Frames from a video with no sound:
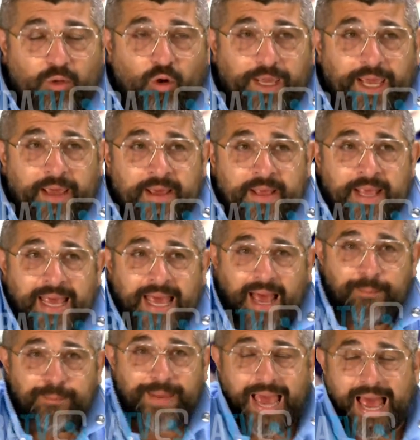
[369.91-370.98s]
Noi
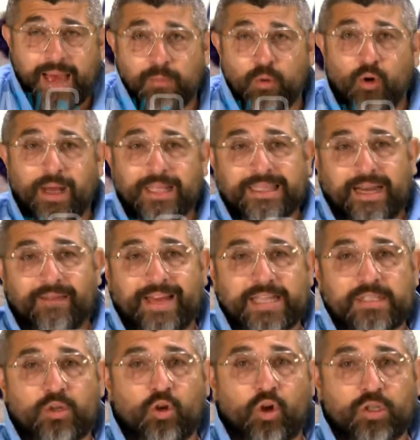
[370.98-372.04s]
abbiamo
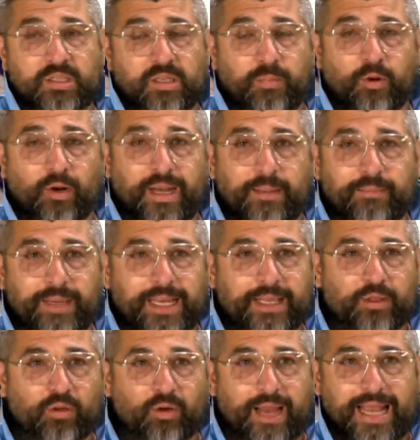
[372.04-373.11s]
attraverso i nostri programmi
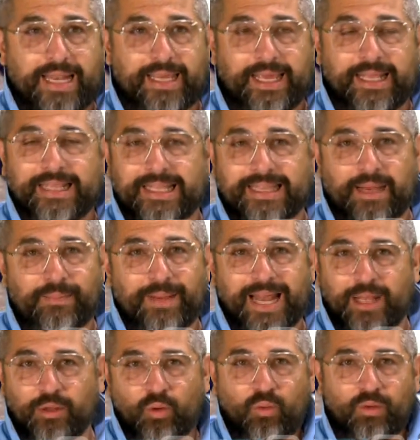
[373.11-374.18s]
elettorali
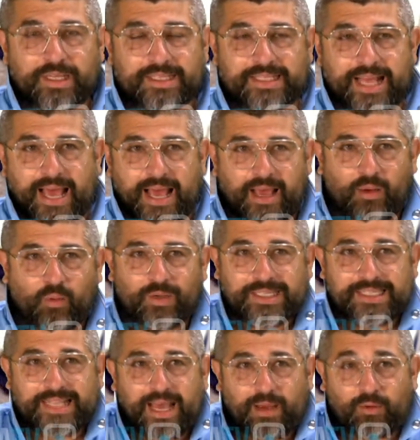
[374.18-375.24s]
determinato questa,
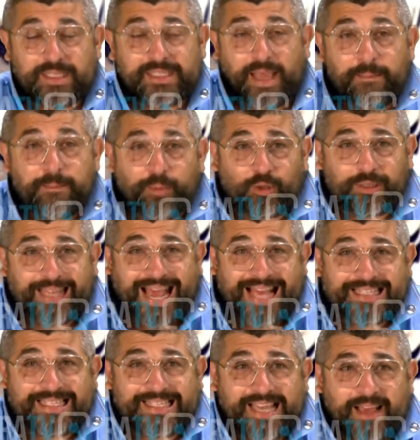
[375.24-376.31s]
questa, questa
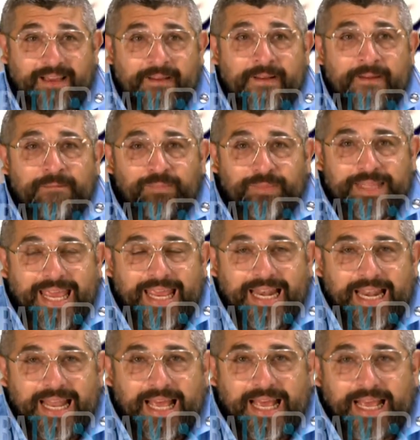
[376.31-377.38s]
importanza
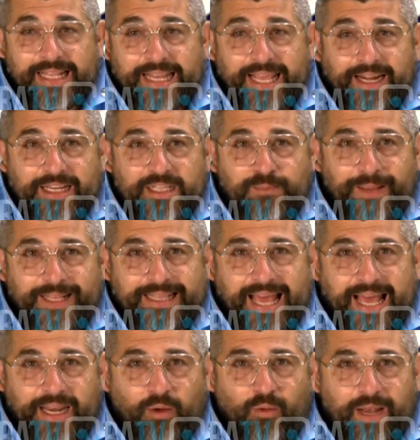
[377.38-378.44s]
nel, nel,
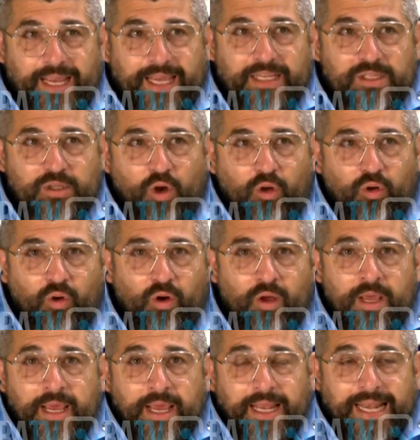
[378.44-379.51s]
rispettare quelle che sono
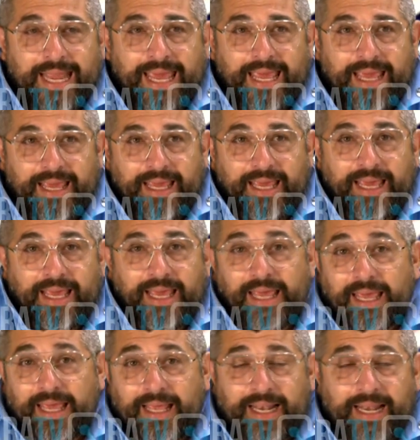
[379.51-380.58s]
le,
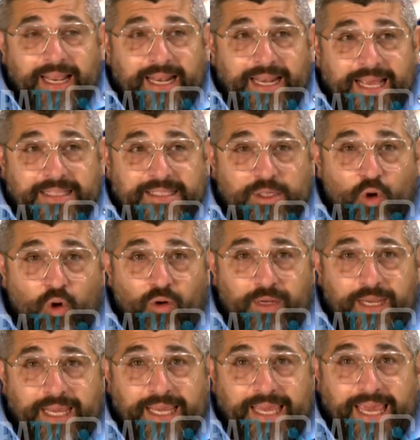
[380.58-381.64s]
eh, le, le,
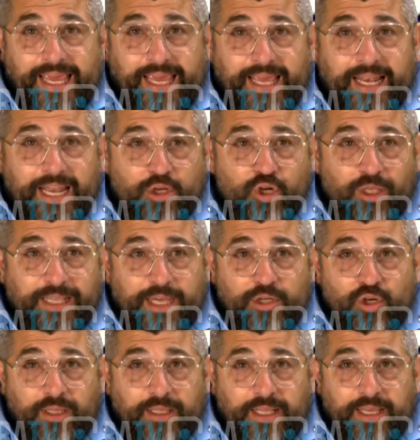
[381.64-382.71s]
azioni che la città e i
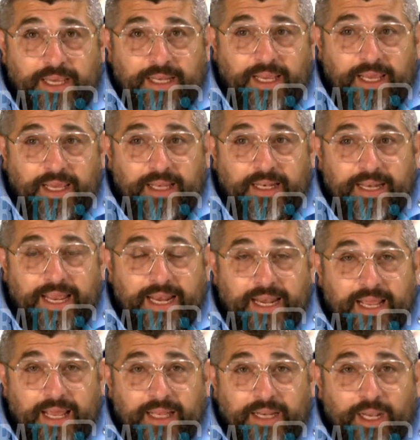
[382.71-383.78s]
cittadini
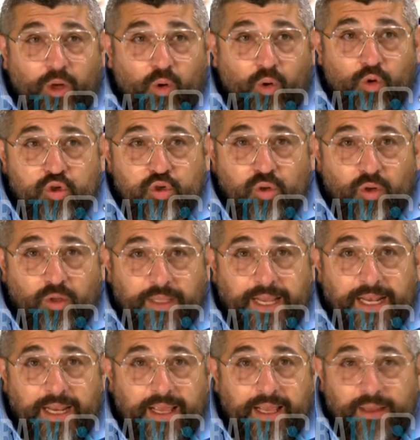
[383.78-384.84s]
nel, nel corso
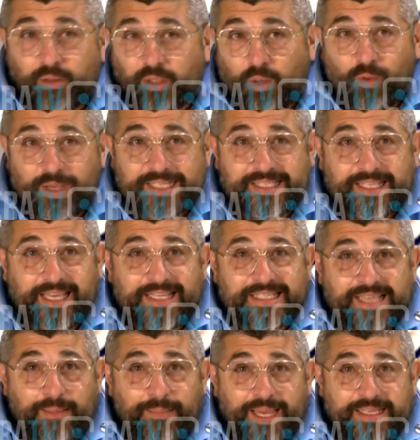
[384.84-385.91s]
del, di questi
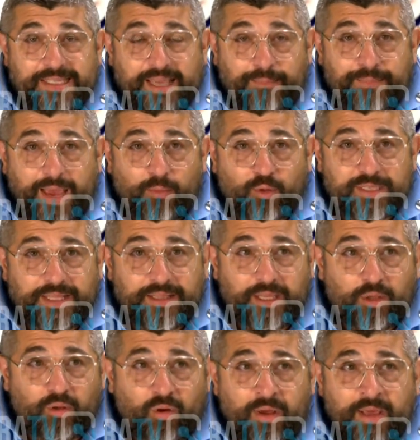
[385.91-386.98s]
sei mesi abbiamo
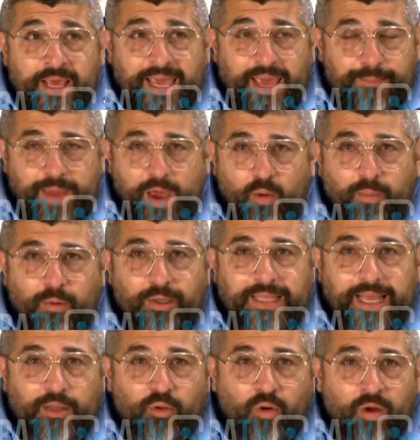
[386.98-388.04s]
sentito e abbiamo
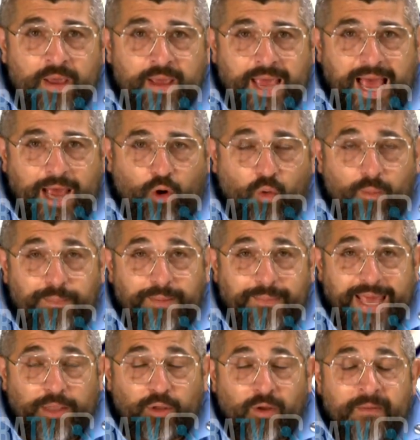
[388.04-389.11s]
portato a
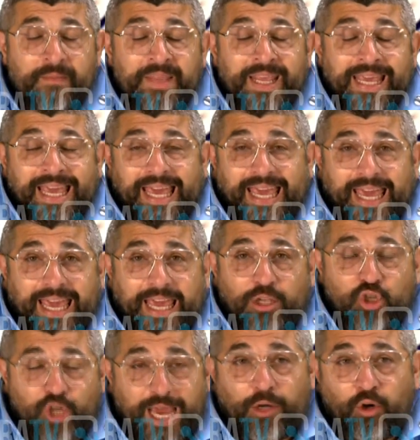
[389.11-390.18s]
compimento. E
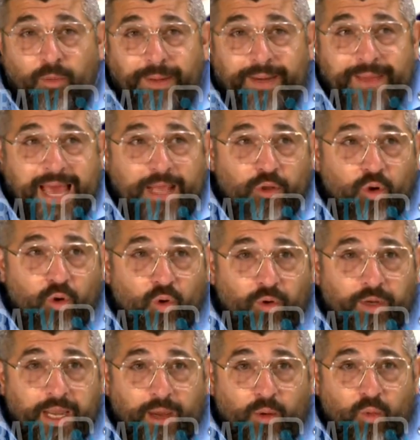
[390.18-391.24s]
ci hanno premiato
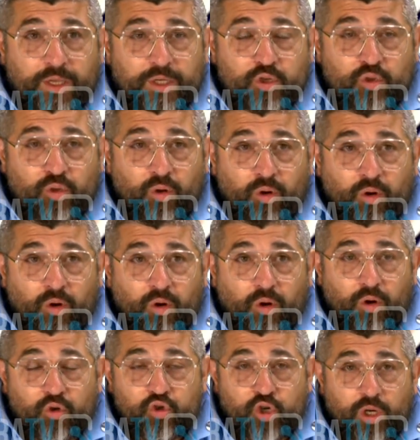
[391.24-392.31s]
con
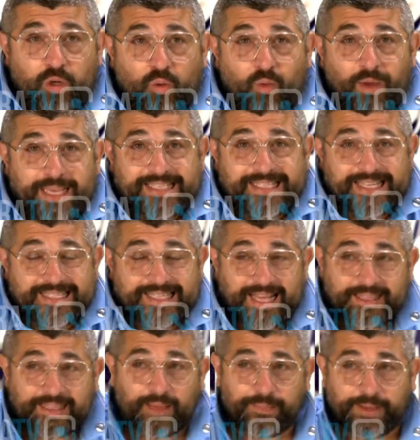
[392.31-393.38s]
questo
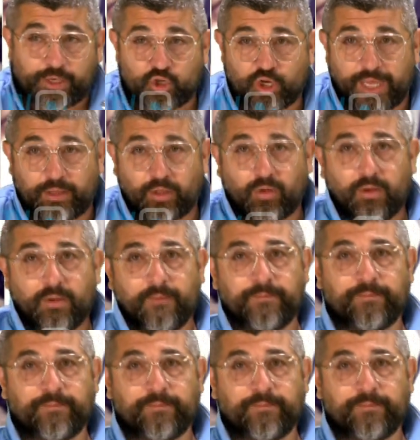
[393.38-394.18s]
5,60%.